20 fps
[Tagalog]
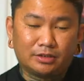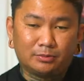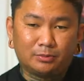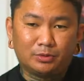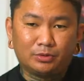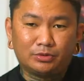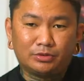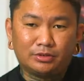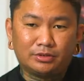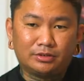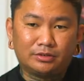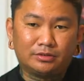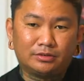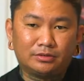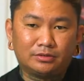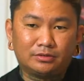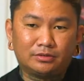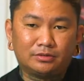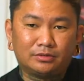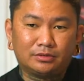I'm using
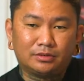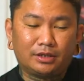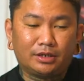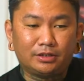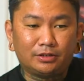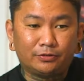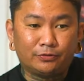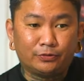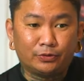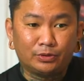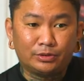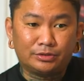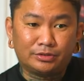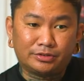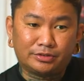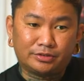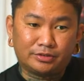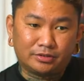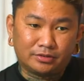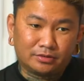8
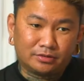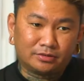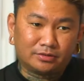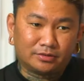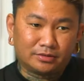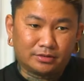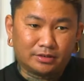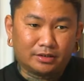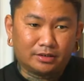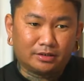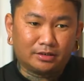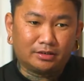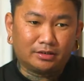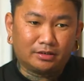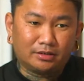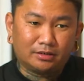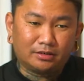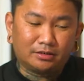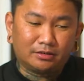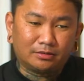volts sa
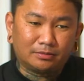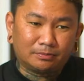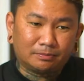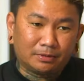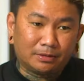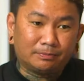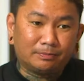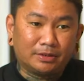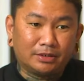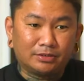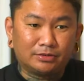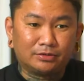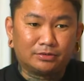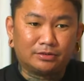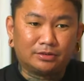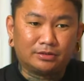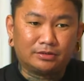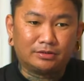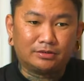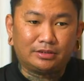pagpasok
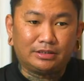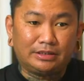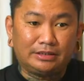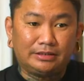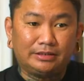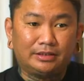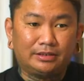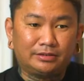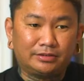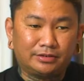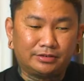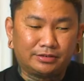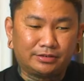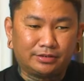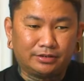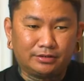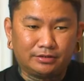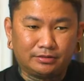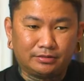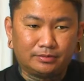ng needle sa
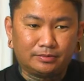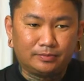skin.